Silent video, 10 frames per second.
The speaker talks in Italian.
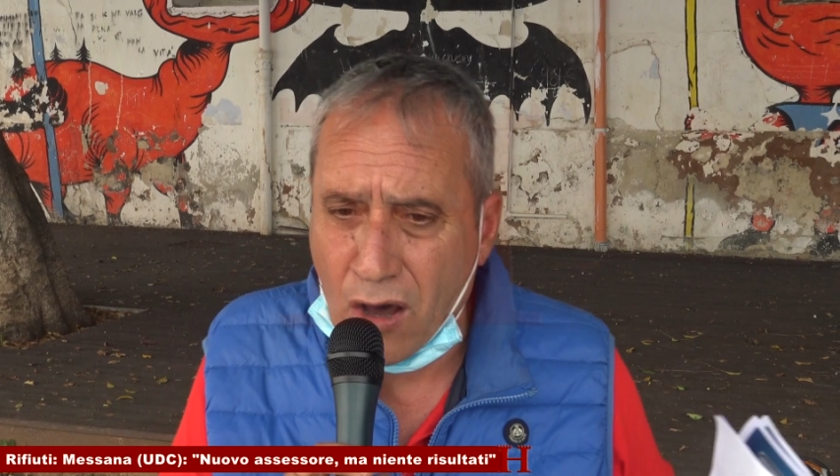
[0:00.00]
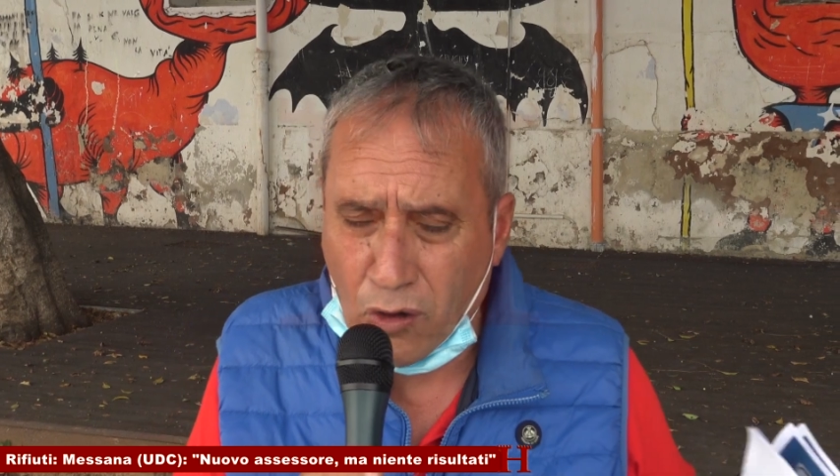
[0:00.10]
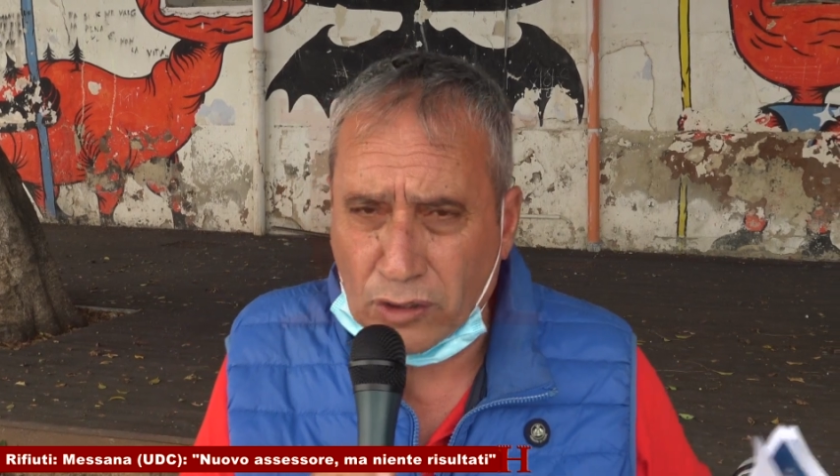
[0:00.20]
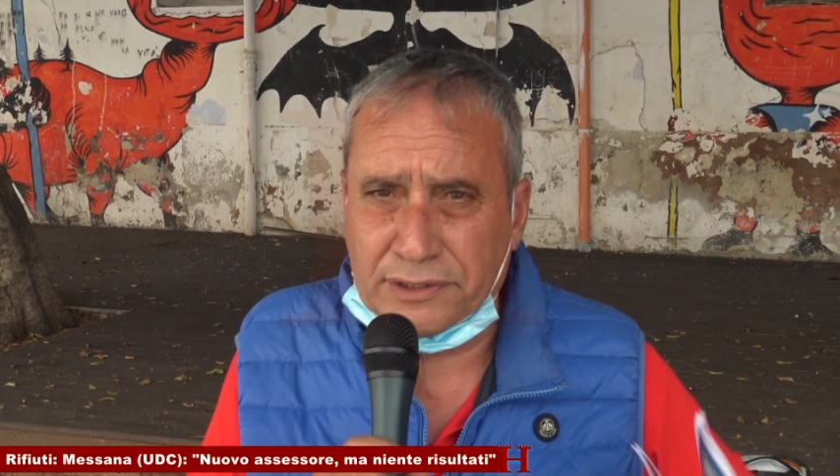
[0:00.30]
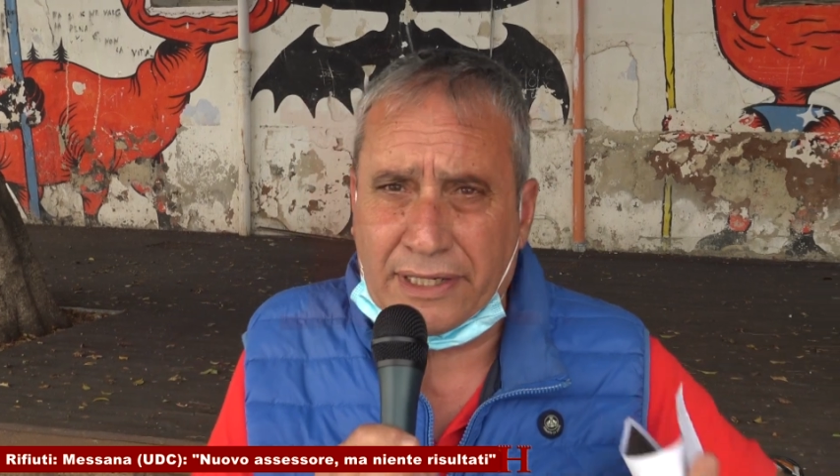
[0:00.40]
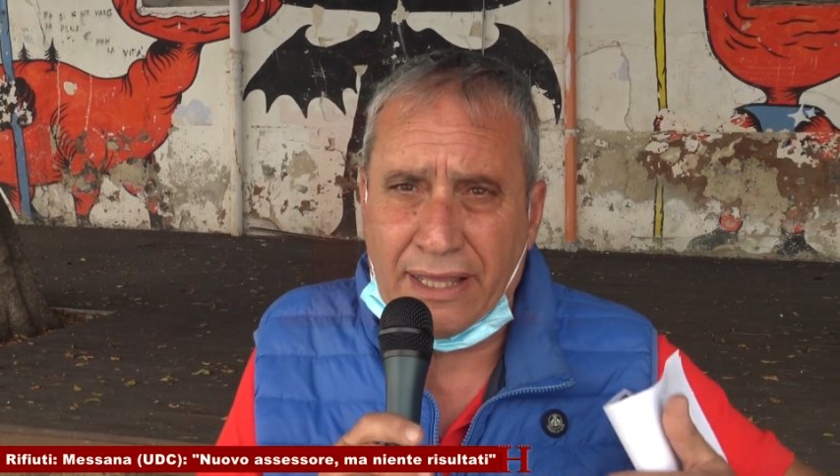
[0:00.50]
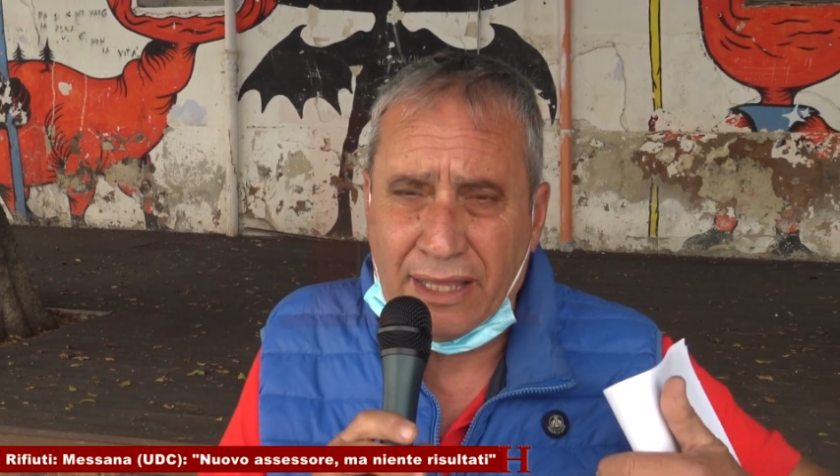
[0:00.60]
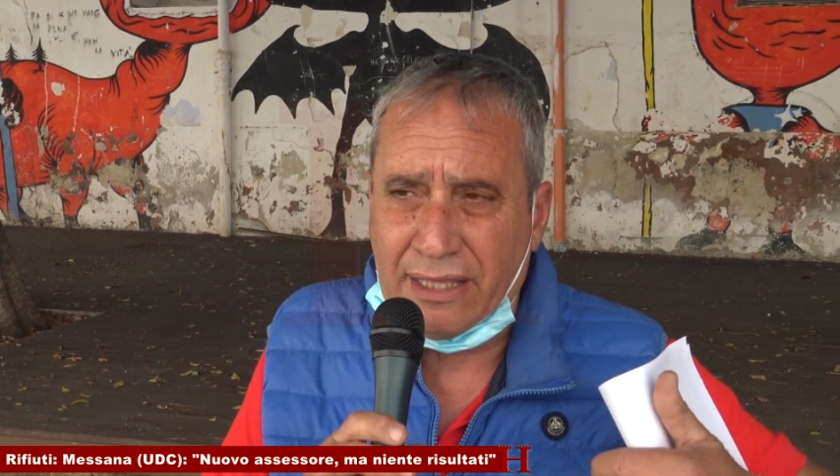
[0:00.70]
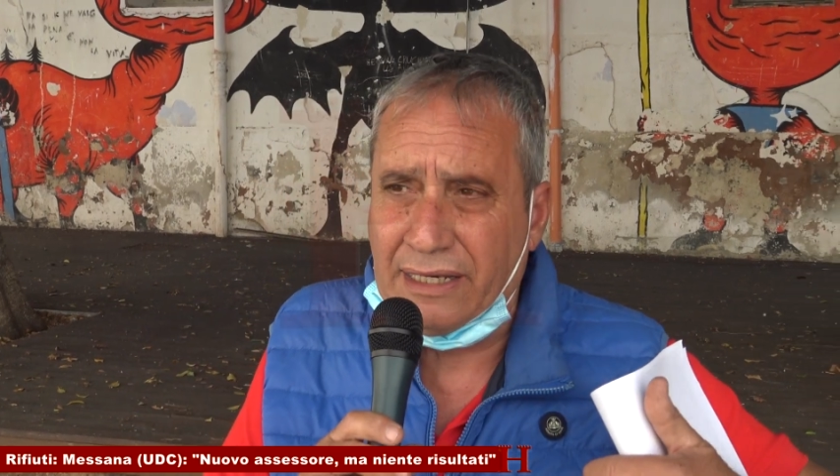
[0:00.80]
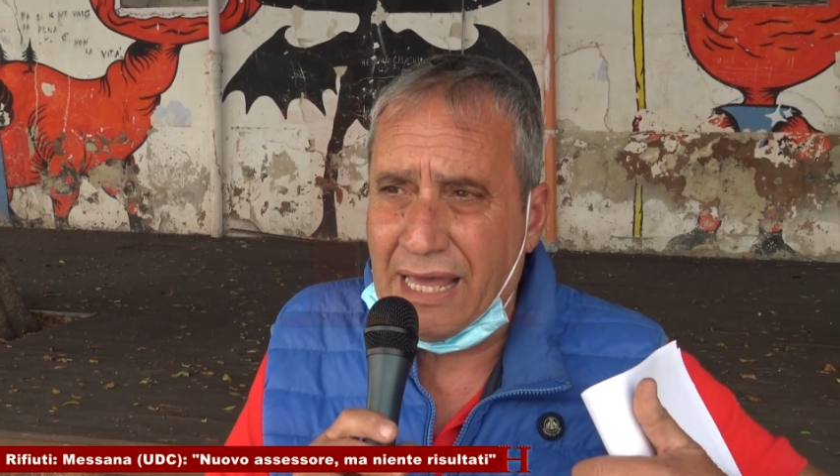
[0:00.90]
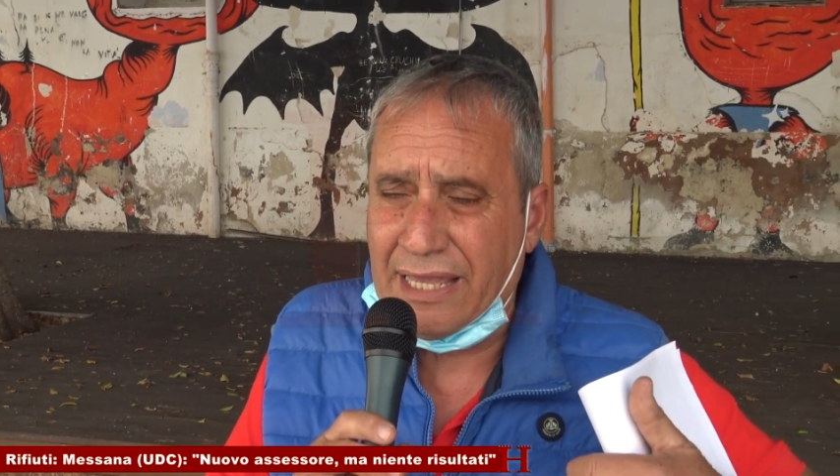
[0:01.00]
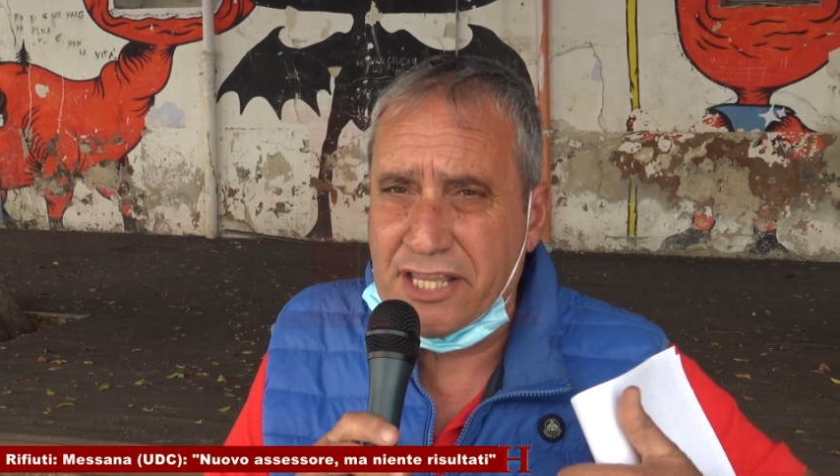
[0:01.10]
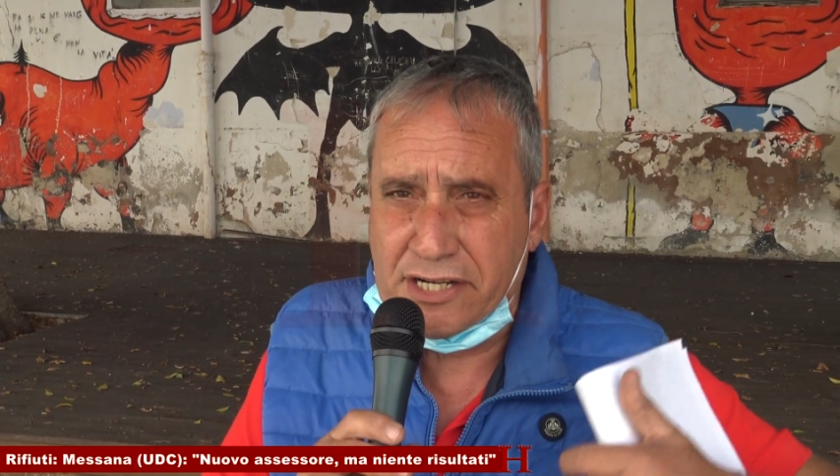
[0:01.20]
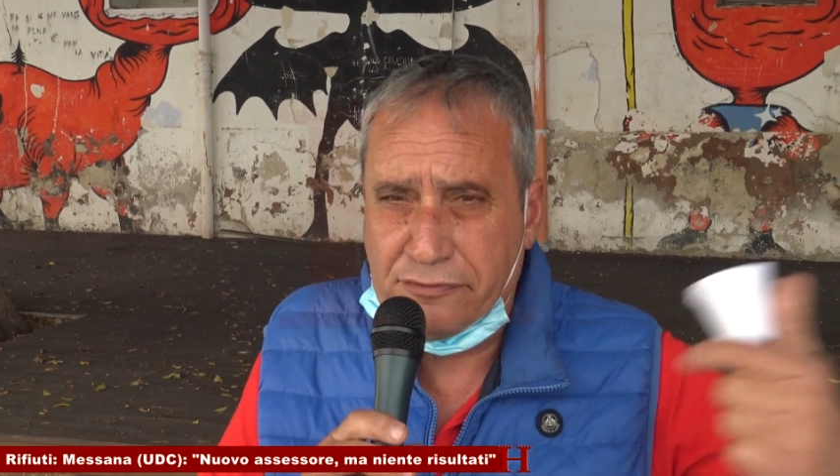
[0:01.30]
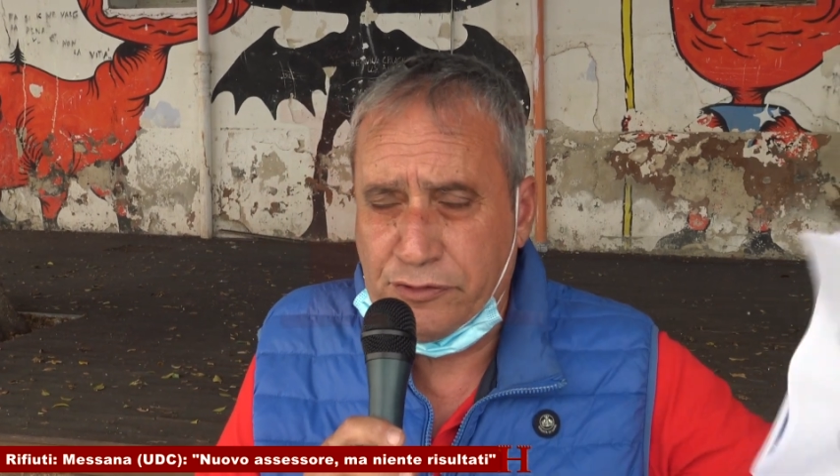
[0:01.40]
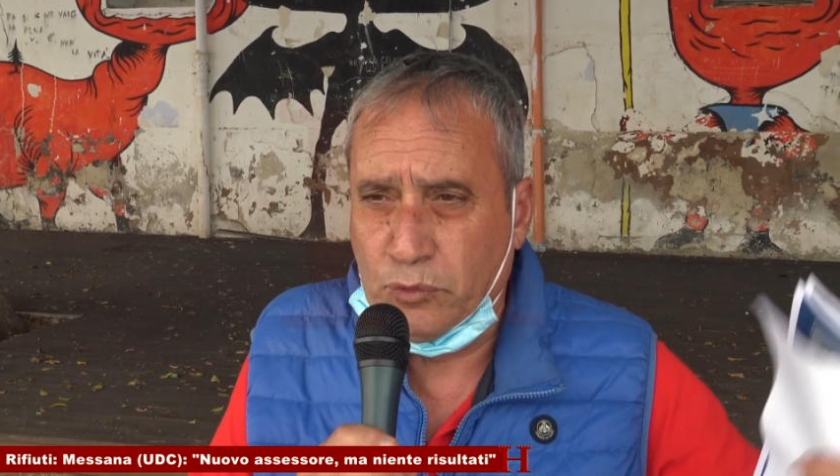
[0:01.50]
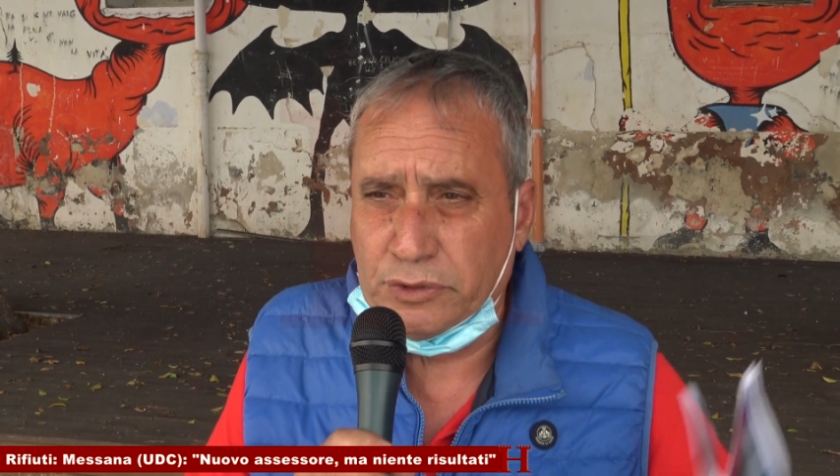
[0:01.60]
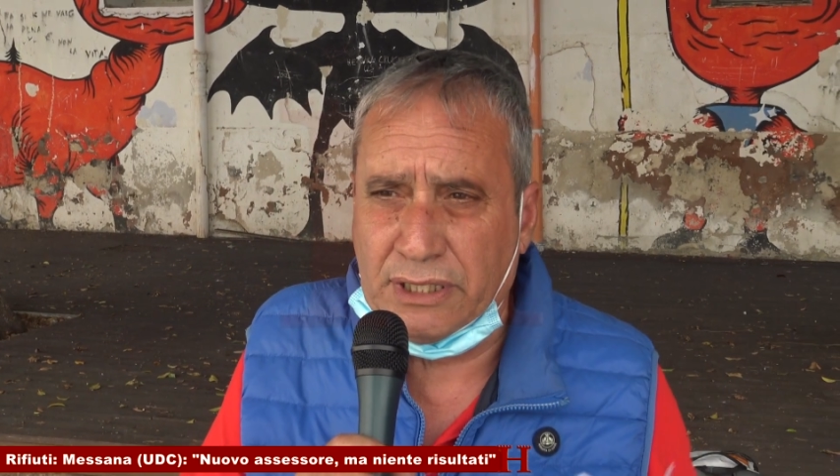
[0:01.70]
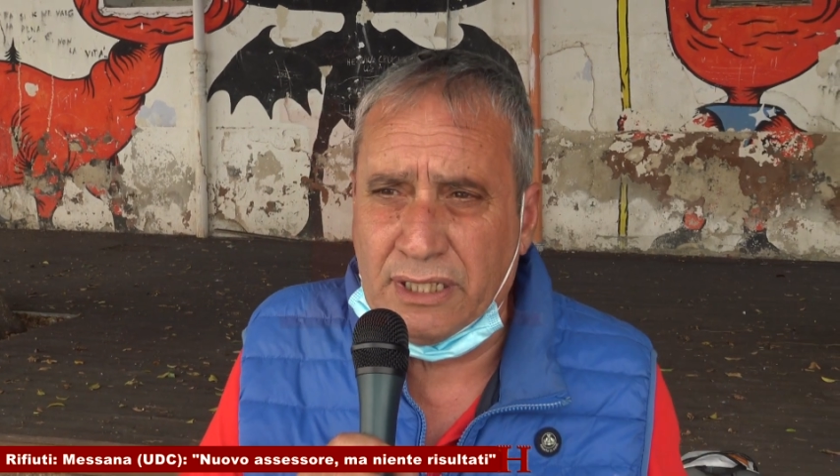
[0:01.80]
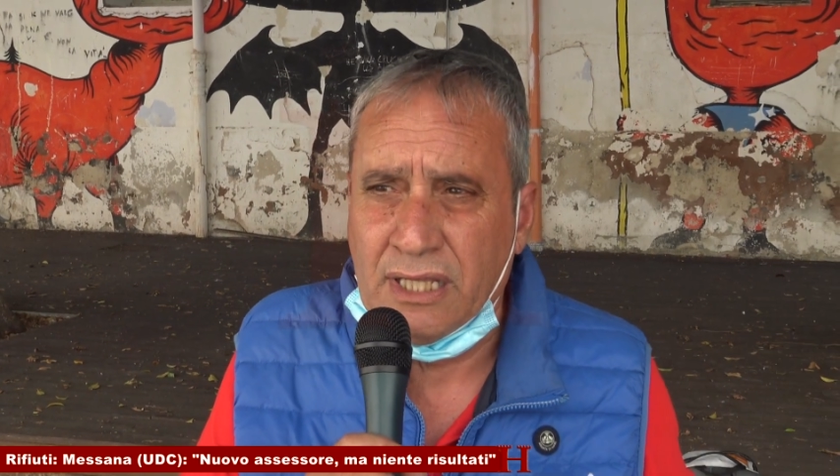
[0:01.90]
Oltre ai rifiuti,